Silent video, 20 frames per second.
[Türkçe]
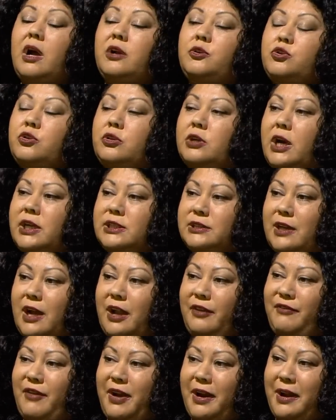Çünkü
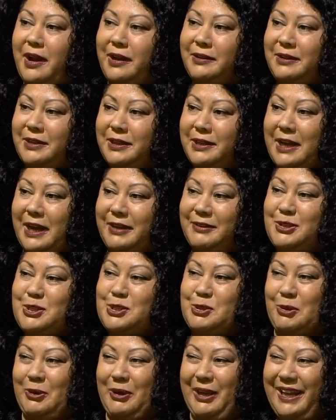Asgar Ferhadi'nin
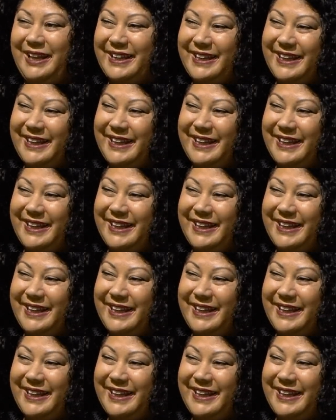kendisi öyle.